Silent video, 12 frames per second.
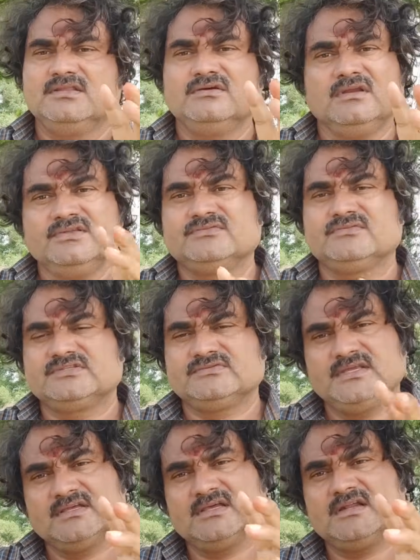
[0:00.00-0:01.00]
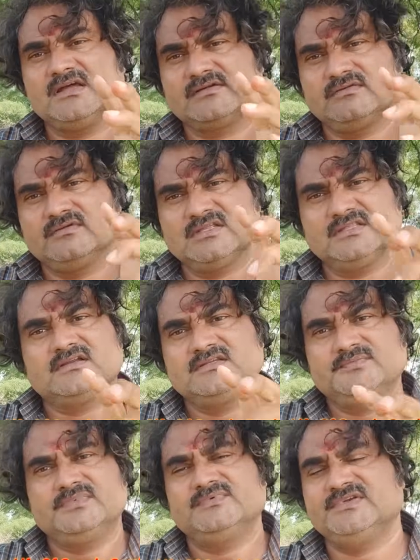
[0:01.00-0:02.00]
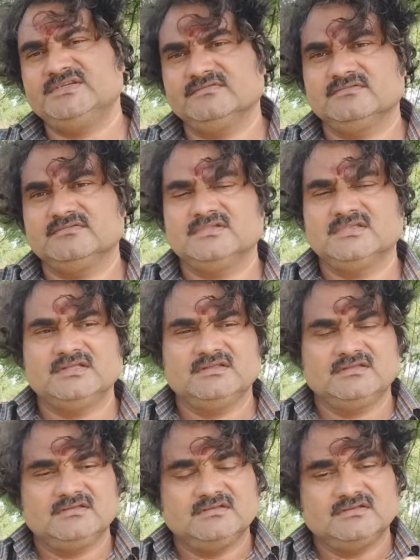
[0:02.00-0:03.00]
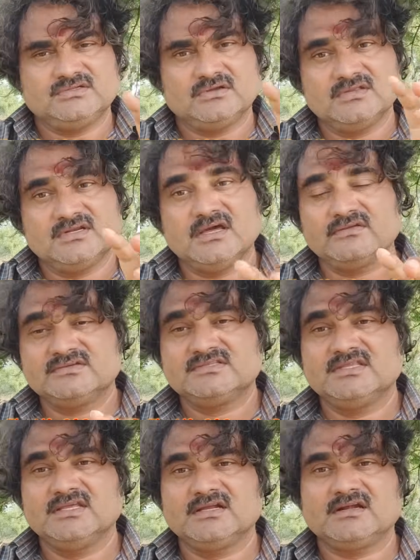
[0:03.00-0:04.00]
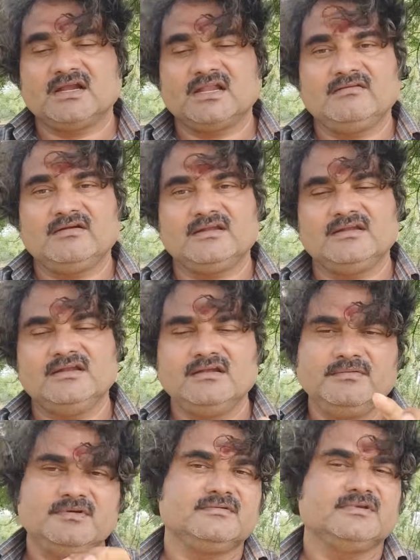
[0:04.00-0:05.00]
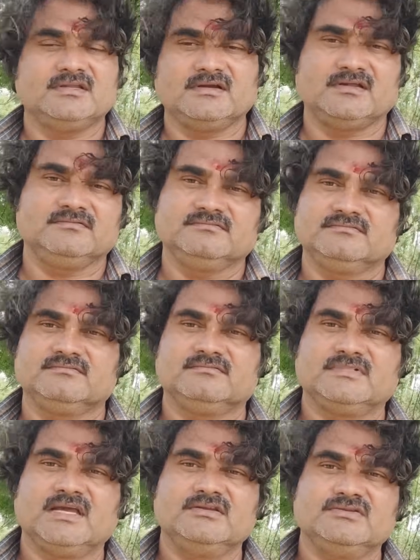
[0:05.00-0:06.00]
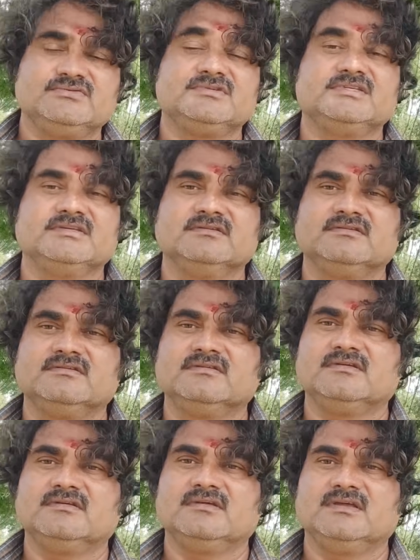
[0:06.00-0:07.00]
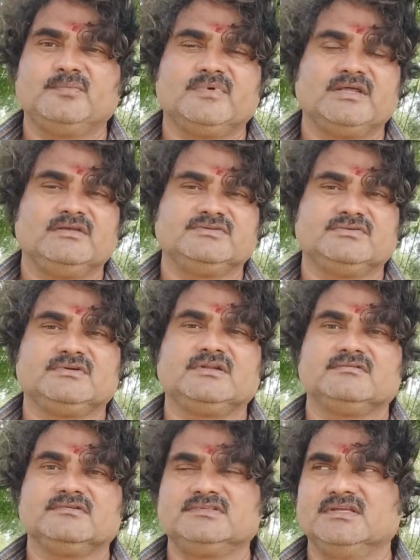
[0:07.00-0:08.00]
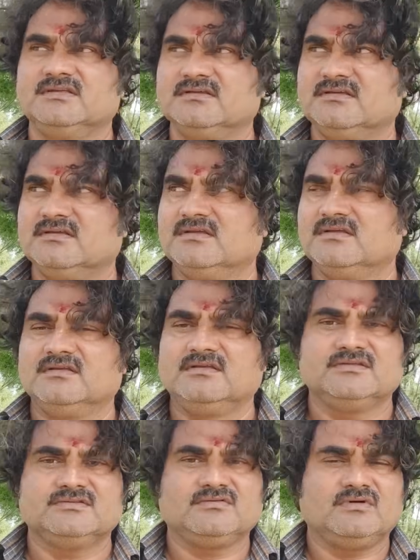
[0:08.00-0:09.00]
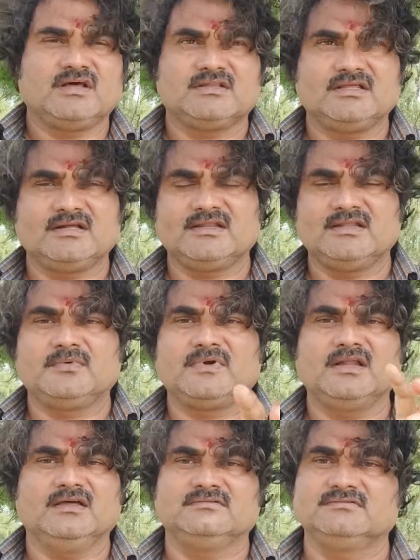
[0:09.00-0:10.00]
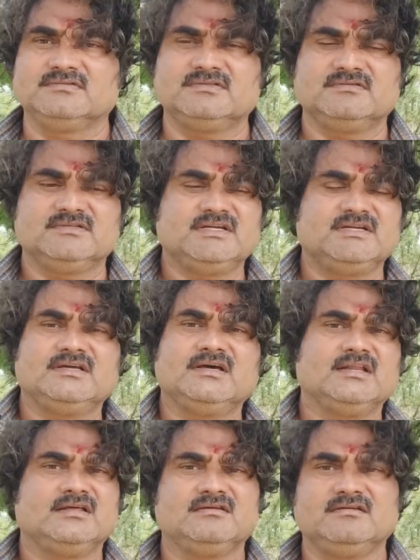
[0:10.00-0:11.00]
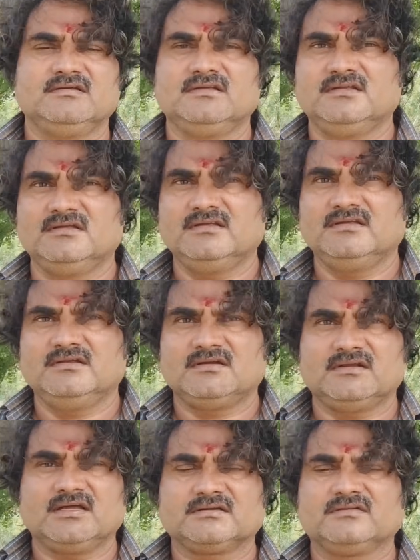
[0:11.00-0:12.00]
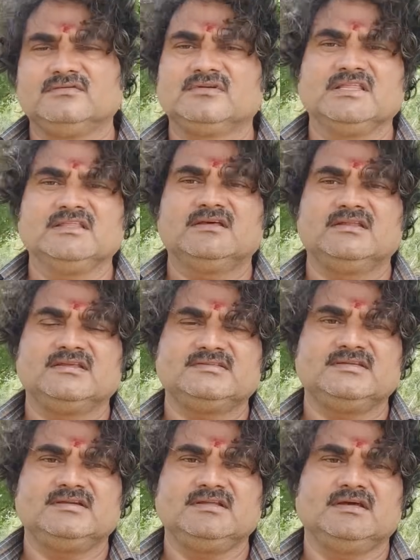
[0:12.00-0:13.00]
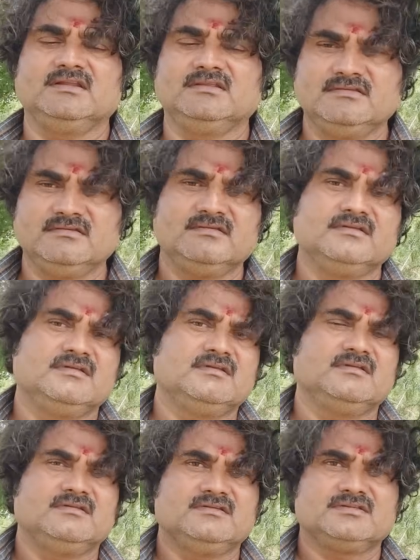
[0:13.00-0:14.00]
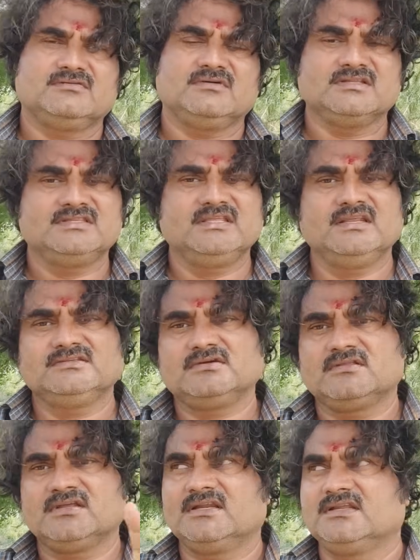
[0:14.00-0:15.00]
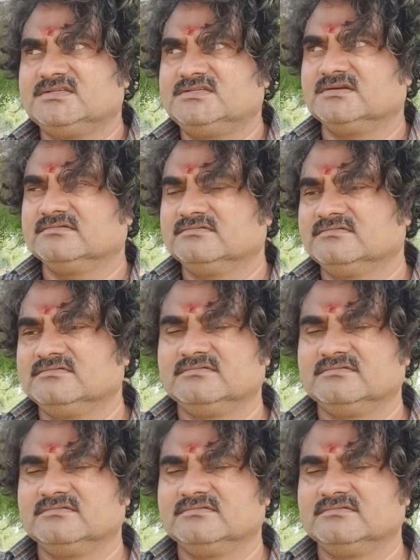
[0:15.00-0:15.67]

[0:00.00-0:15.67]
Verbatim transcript: దిగులేసుకుంది స్వయంగా డాక్టర్ గురునాథ్ గారు చెప్పిన విషయం చౌదరి గారు వస్తే కళ్ళ వెంట నీళ్లు పెట్టుకునేదంట ఆయన చూసి ఆయన చూడటానికి వస్తే సో వారి దగ్గర ఇమడలా సెట్ కాల డాక్టర్ గురునాథ్ గారికి సెట్ కాలేదు సో వారు తిరిగి చౌదరి గారికి ఇచ్చారు